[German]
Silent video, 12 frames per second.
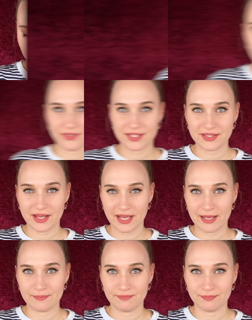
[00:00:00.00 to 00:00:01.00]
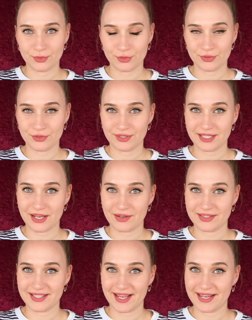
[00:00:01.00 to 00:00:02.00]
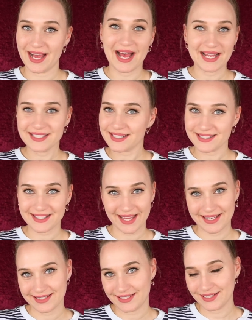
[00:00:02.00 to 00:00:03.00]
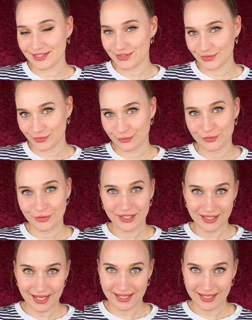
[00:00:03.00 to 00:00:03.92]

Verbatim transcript: Und kommen wir zu einem Produkt aus einer anderen Trendedition von